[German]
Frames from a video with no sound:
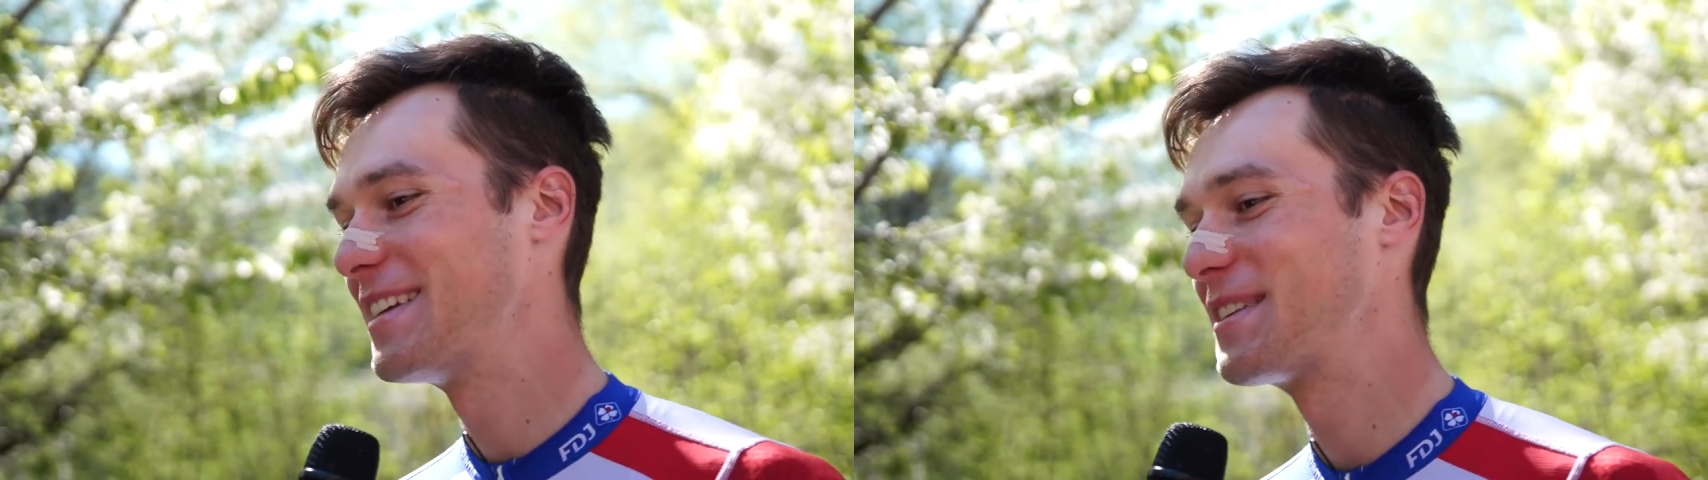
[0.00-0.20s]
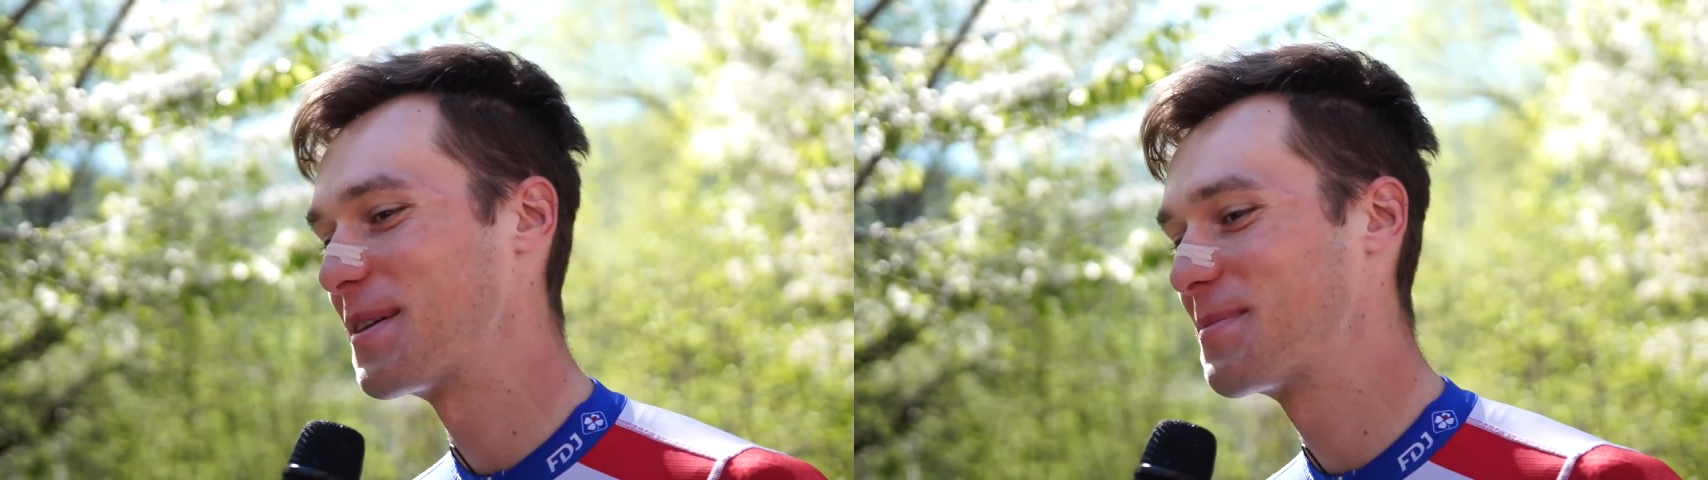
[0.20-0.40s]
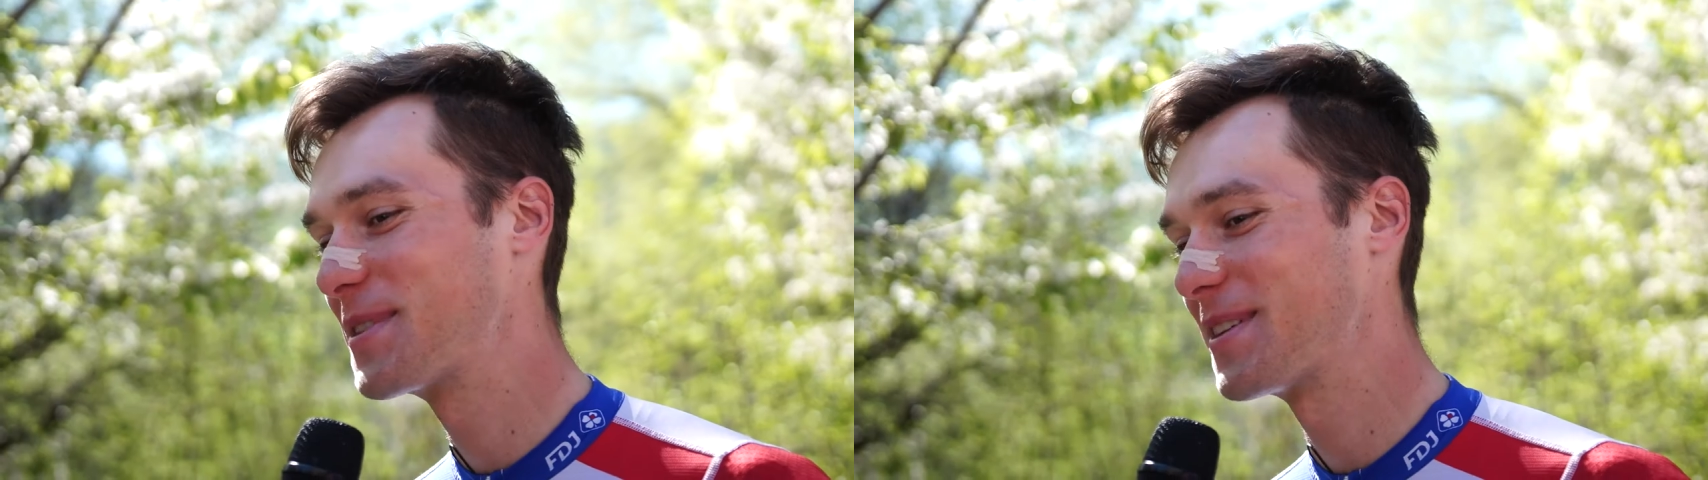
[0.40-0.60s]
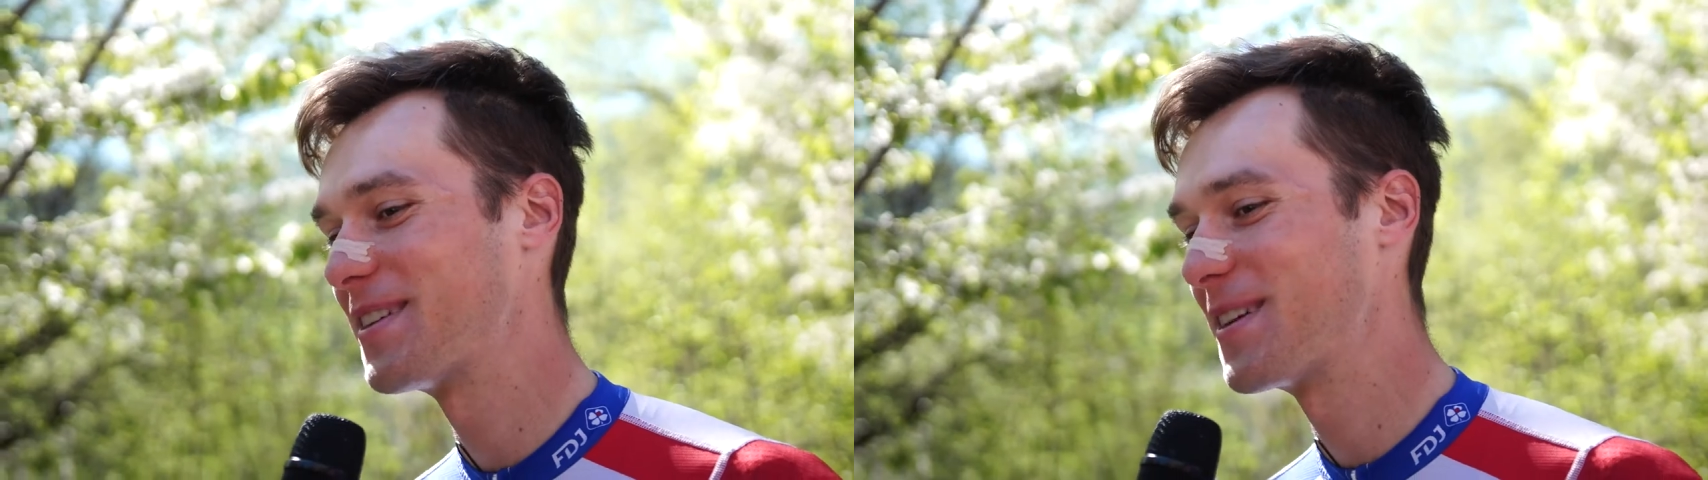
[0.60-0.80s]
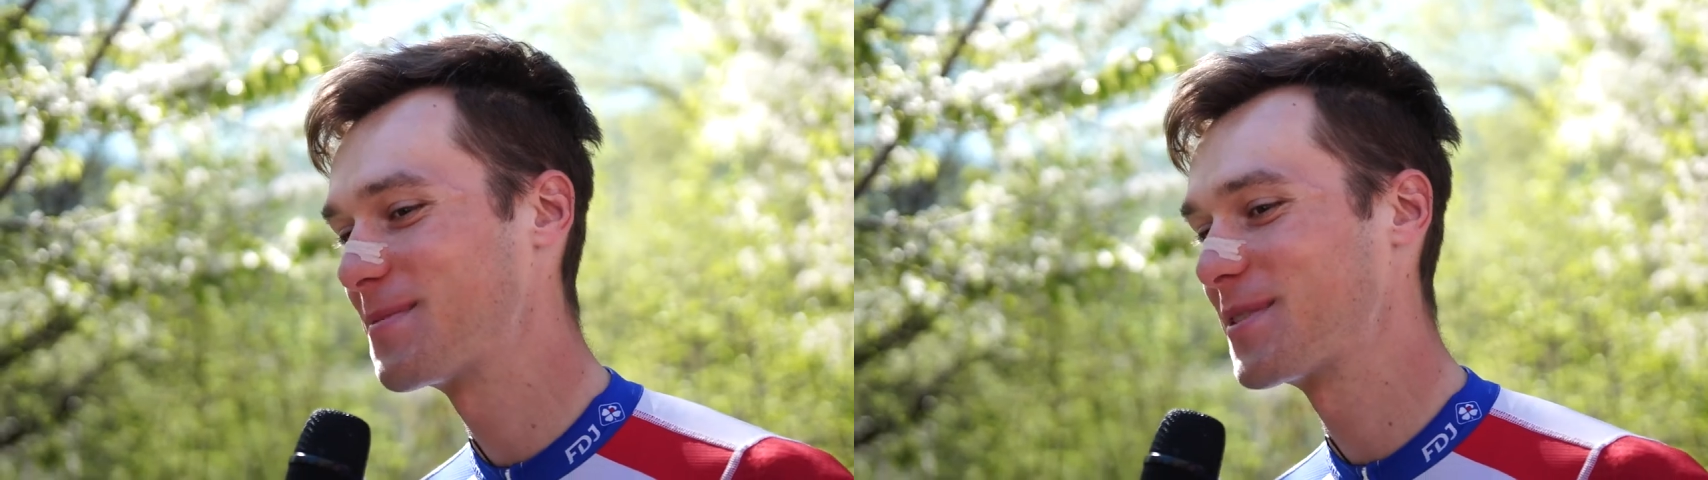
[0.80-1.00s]
ist halb so,
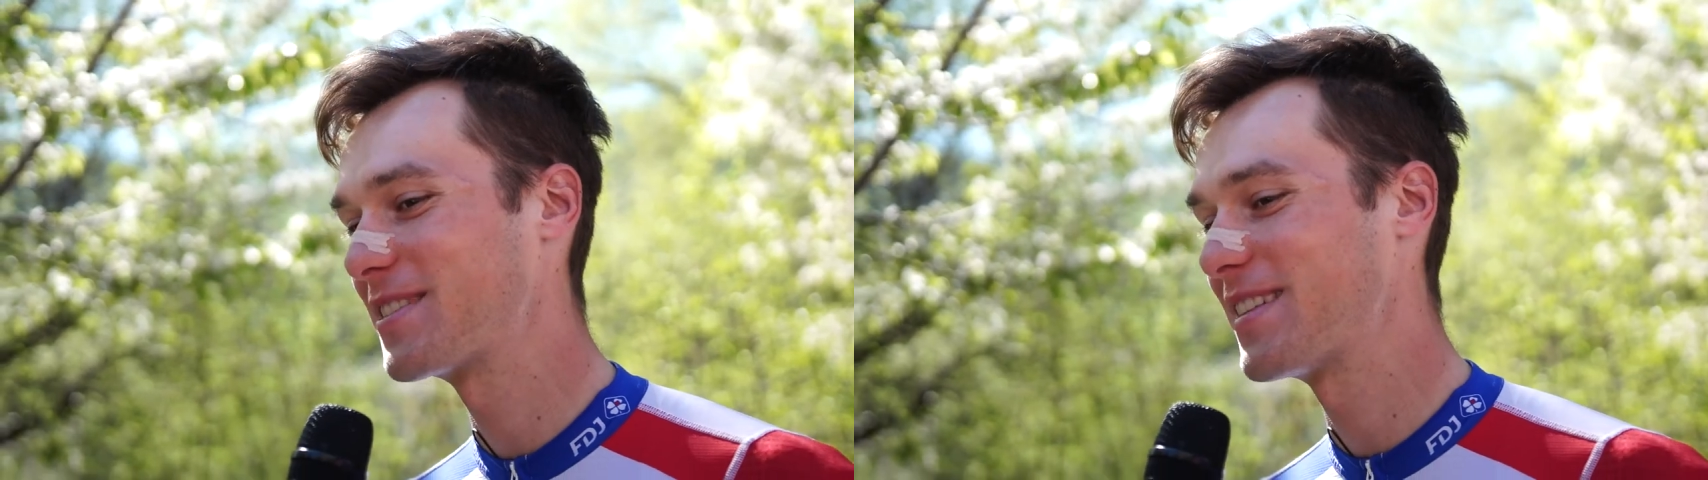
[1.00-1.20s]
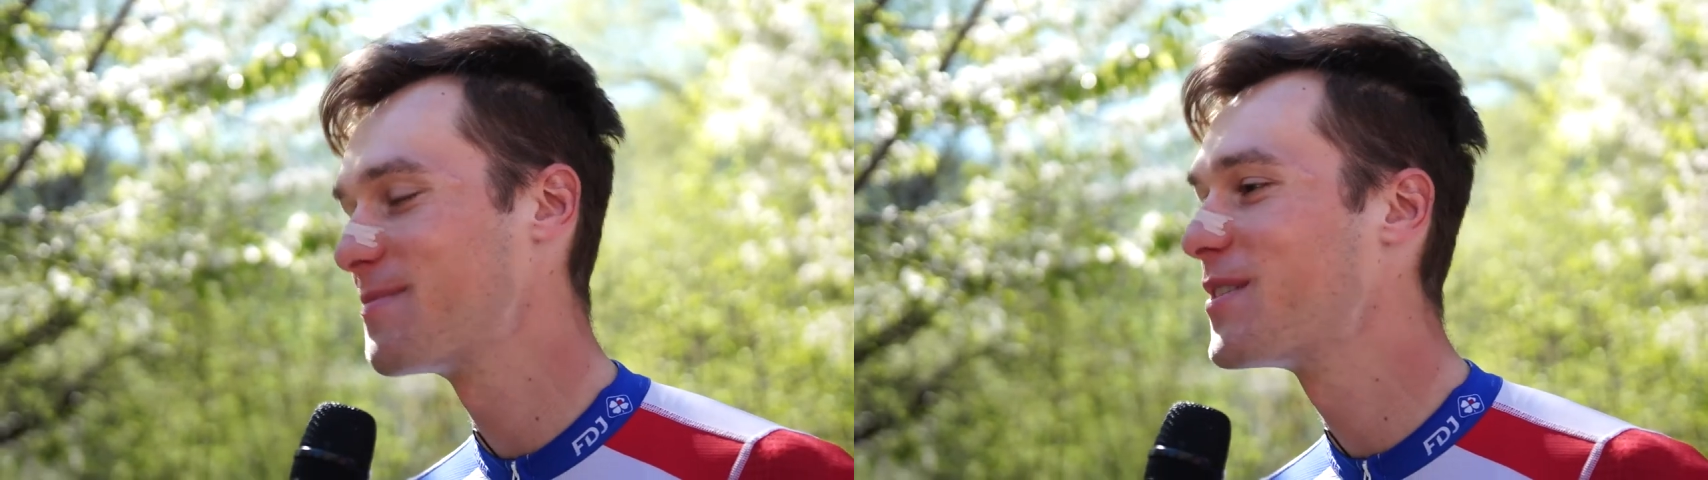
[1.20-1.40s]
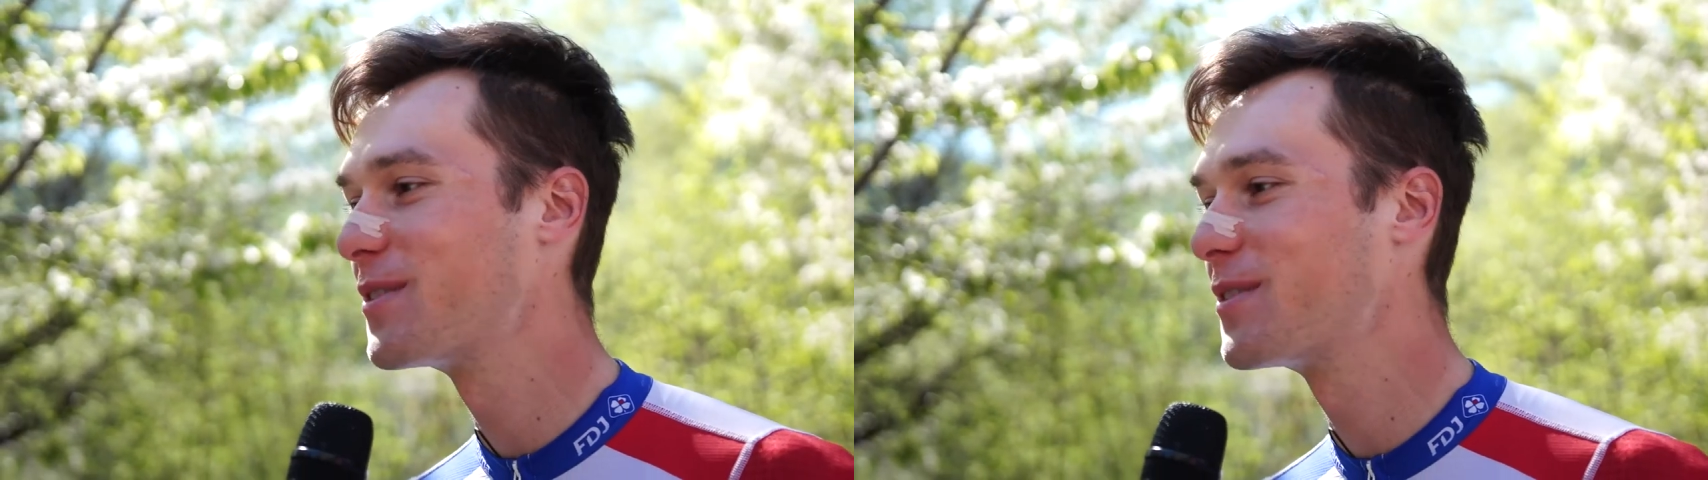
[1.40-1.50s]
halb so schlimm,